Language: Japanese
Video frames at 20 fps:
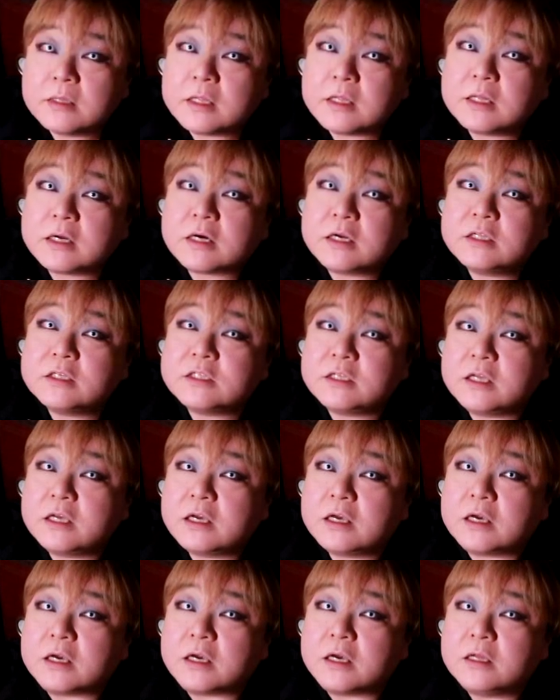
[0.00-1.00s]
てな感じ
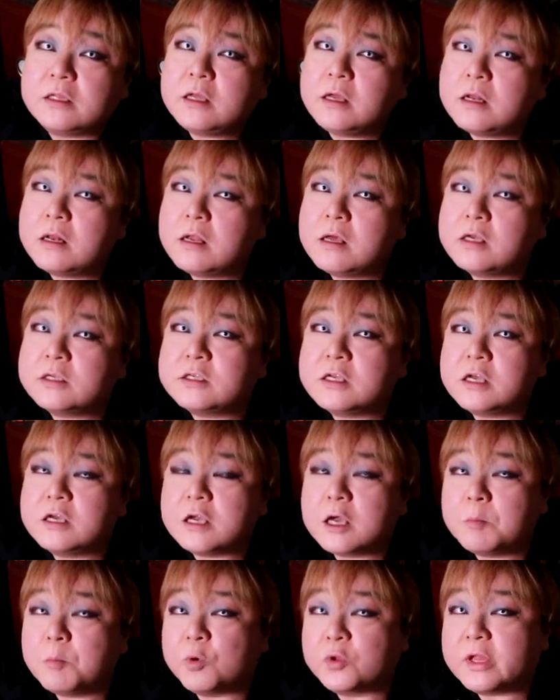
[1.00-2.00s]
で年齢
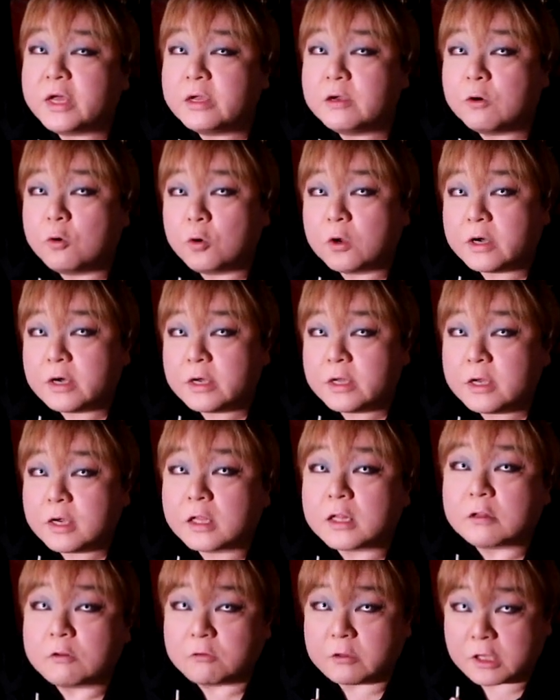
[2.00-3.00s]
制限もないホラー映
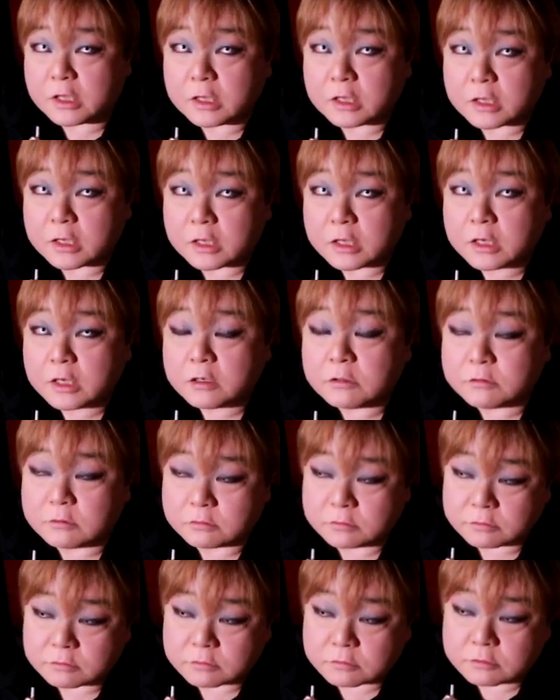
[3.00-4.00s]
画なのでう
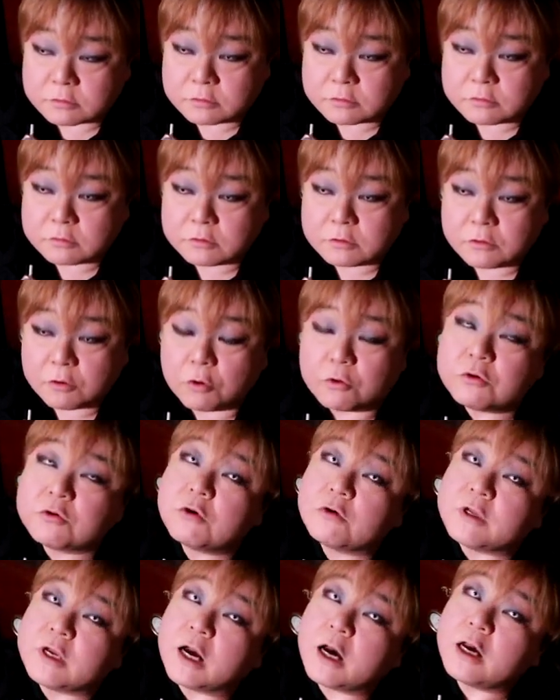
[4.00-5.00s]
んお風
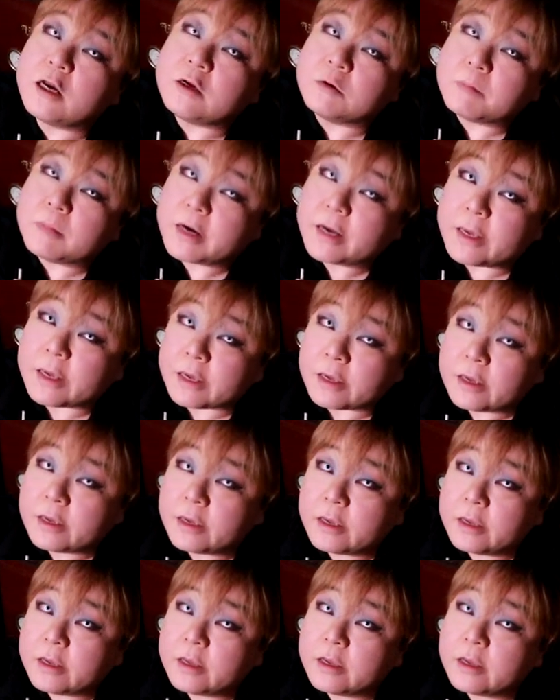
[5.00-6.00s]
呂に入る前
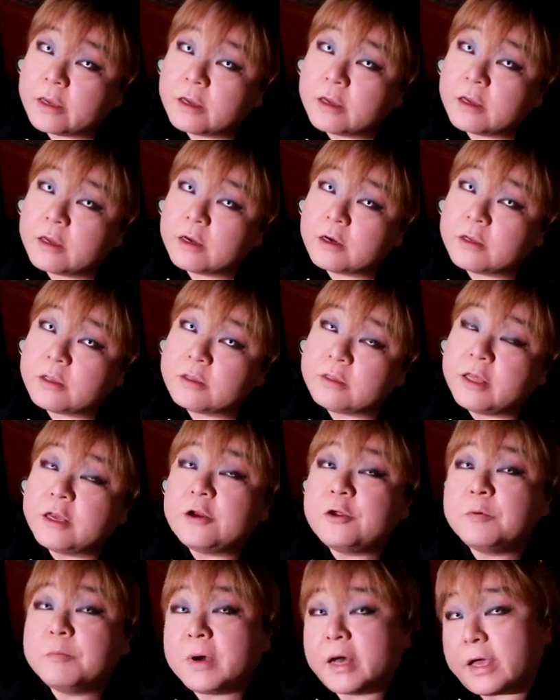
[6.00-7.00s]

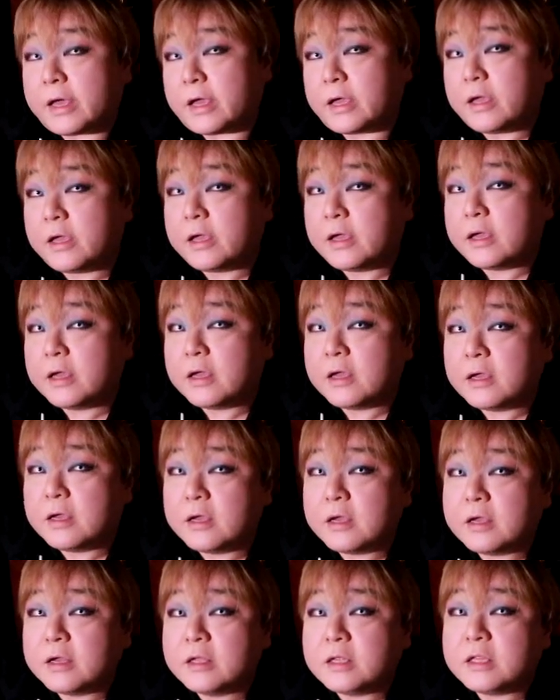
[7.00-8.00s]
寝る前
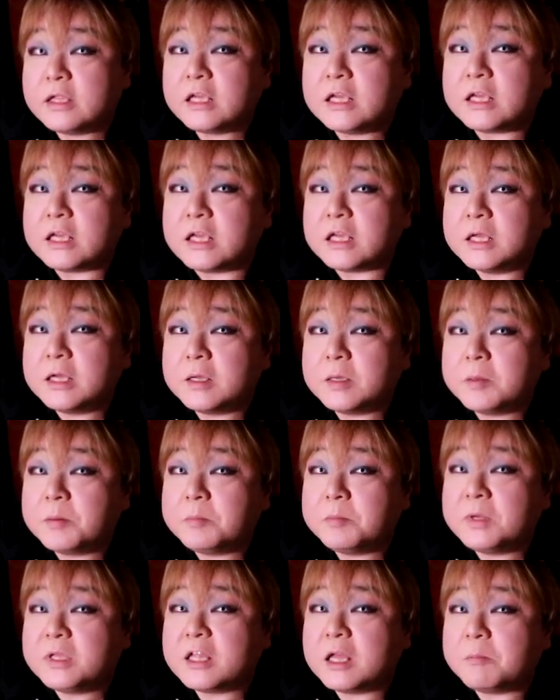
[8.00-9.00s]
に
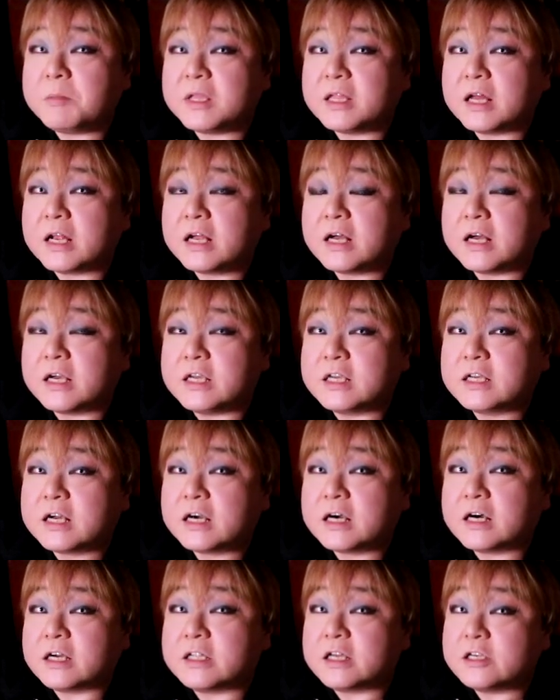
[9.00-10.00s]
見てみたらい
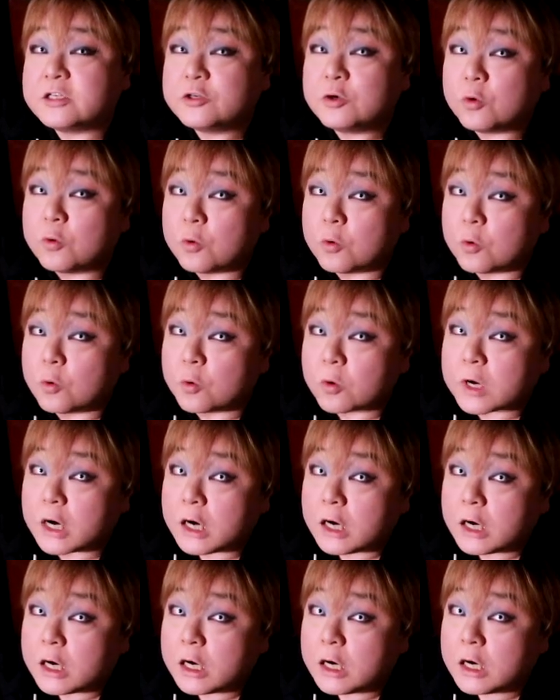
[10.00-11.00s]
かがでしょう
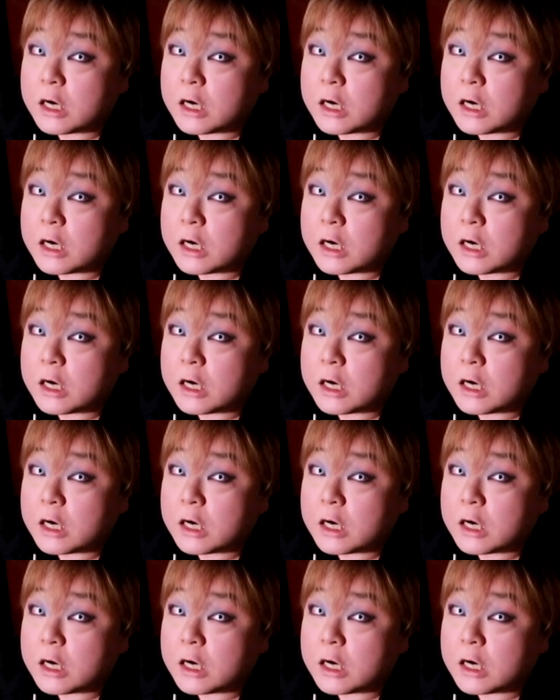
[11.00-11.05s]
か